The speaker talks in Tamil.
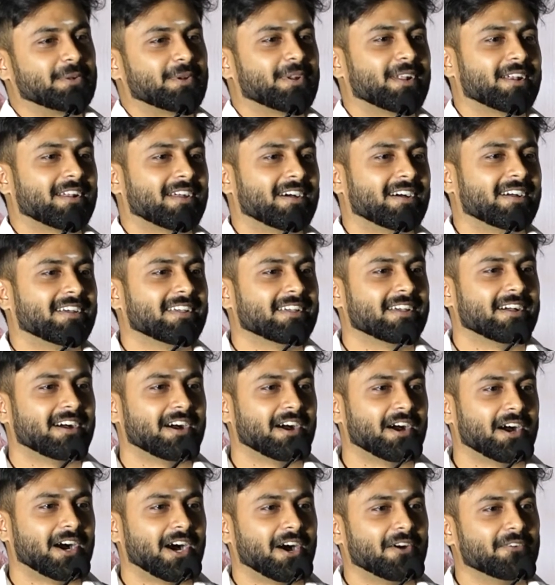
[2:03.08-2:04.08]
சொல்லலாம்
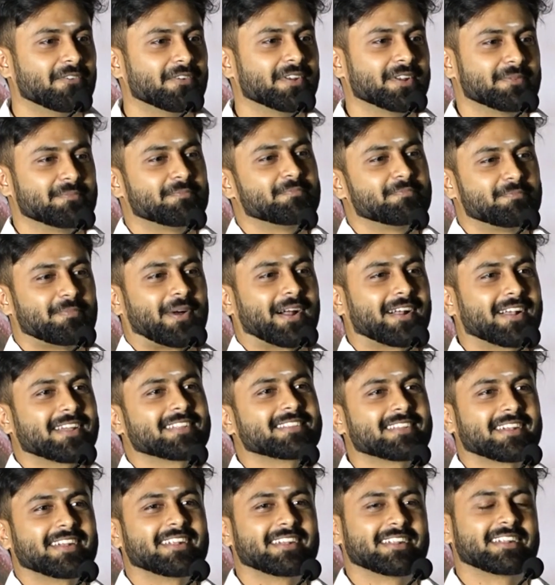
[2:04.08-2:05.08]
அவர்
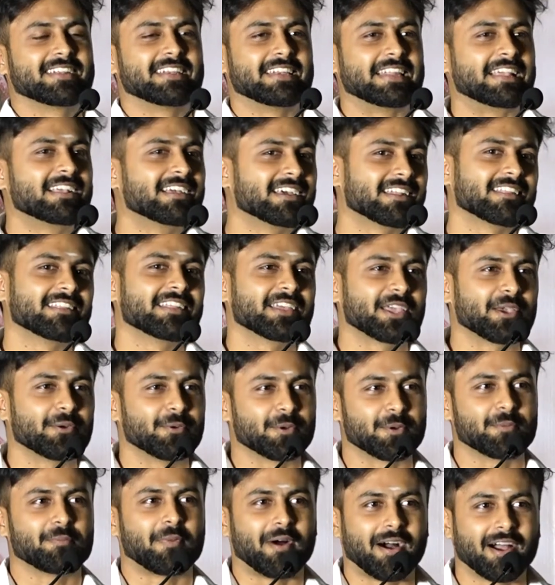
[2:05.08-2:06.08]
பக்கத்தில் நிற்கிறதுக்கு
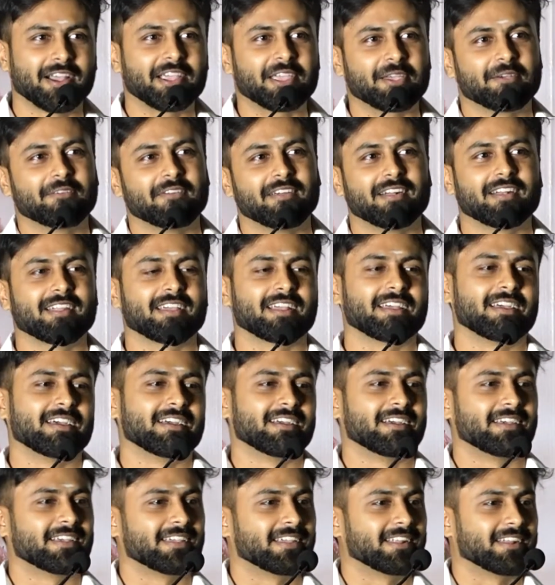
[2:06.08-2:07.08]
ஒரு பாக்கியம் வேணுங்க
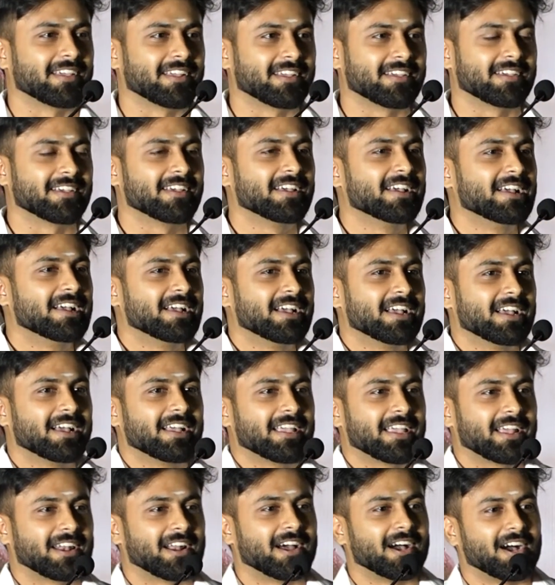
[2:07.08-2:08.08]
எனக்கு
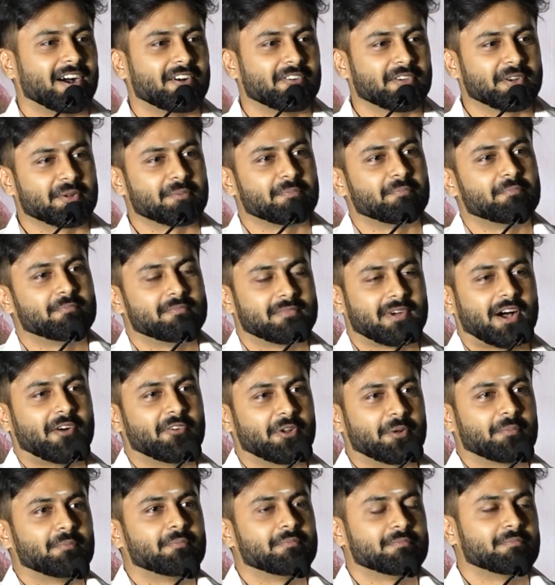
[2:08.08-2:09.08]
ஏன்னா அவர்
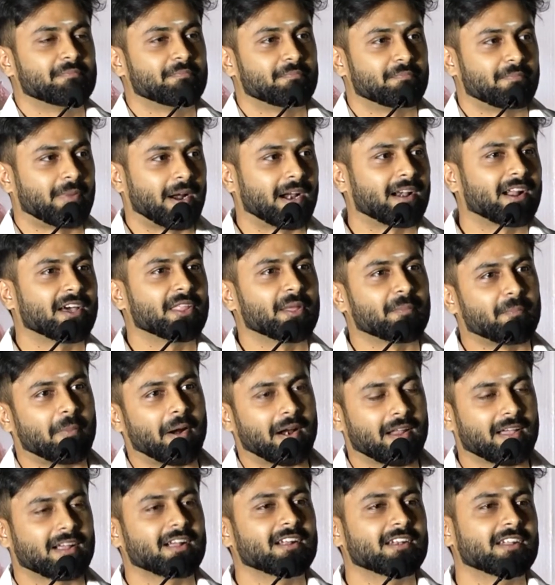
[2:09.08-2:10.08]
அவர் பண்ணாத
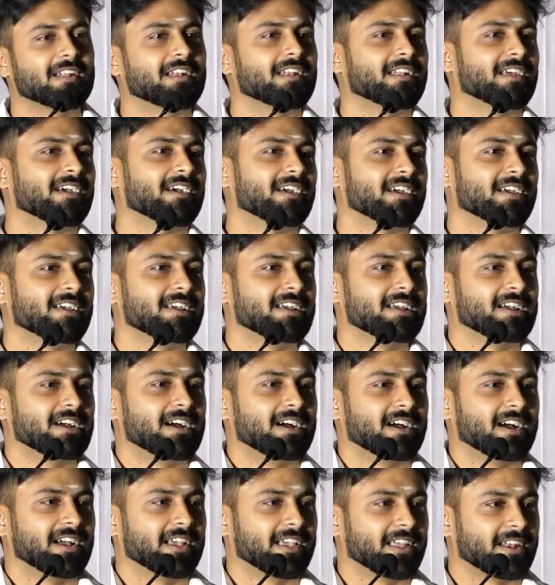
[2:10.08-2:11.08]
படங்கள் இல்லை
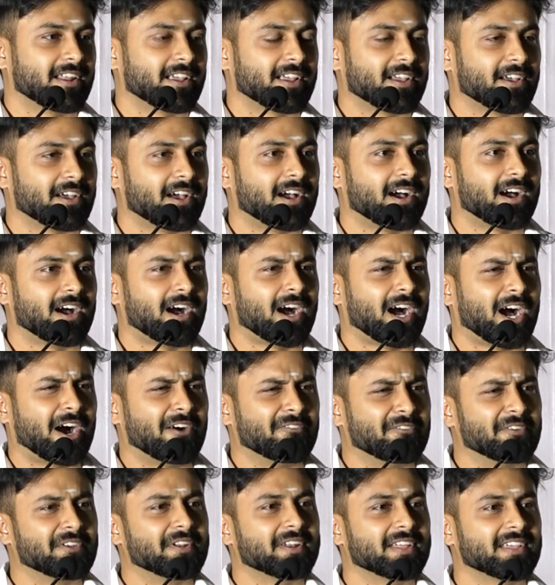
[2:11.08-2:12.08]
எனக்கு
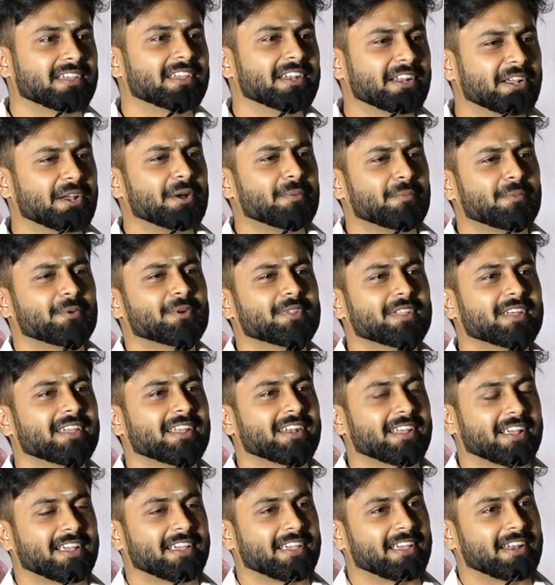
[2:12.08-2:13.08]
அவர் இருக்கும்போது
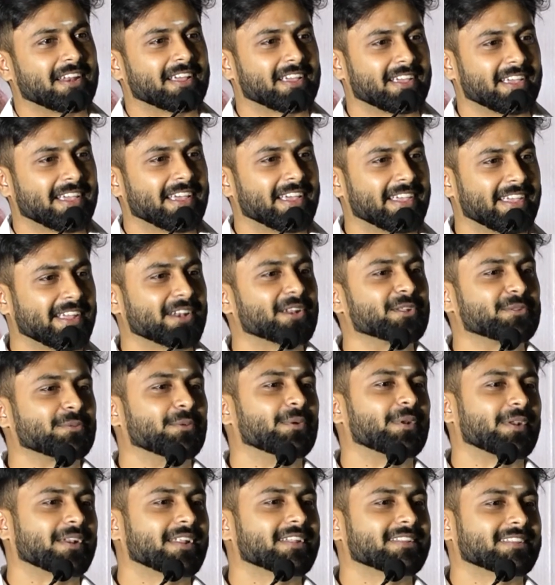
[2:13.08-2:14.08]
எனக்கு எனக்கு என்ன
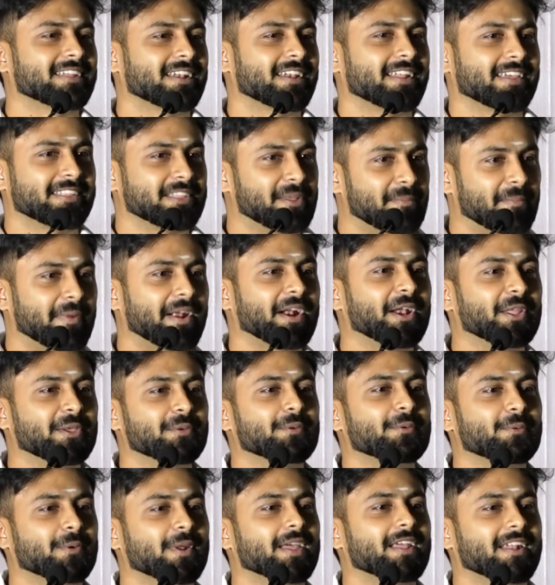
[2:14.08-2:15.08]
சொல்கிறேனே தெரியல இந்த
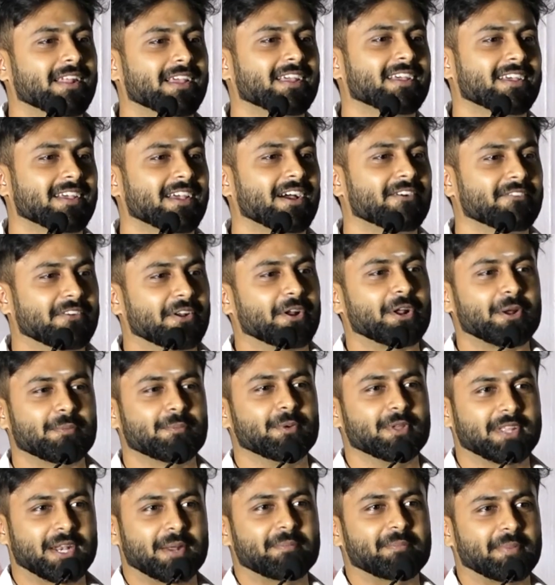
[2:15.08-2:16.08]
மேடையும் கூட எனக்கு அவர்
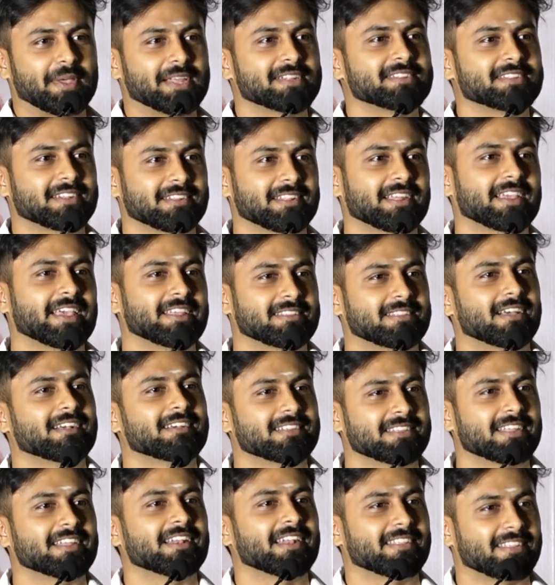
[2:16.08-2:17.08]
இருக்கும்போது நான் பேசுகிறதுக்கே
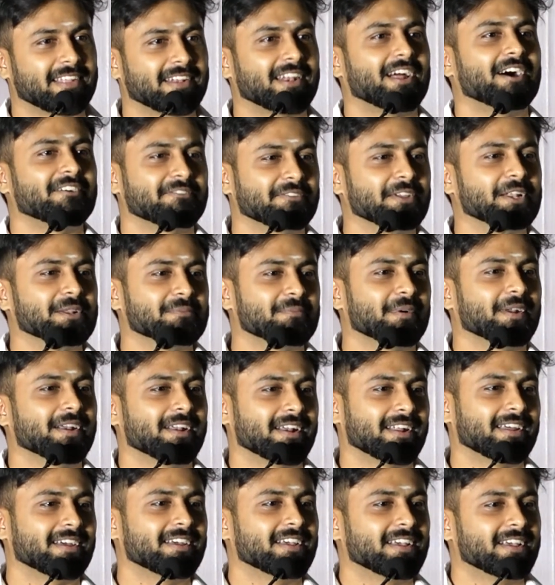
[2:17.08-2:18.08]
தகுதி இல்லைன்னு நான் ஃபீல்
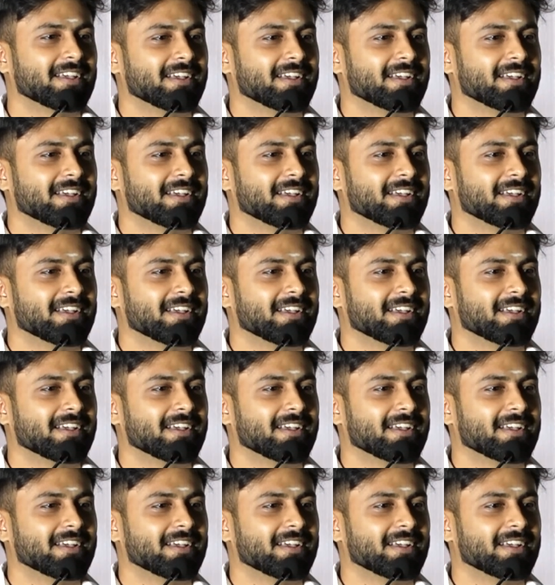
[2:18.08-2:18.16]
பண்ணுறேன்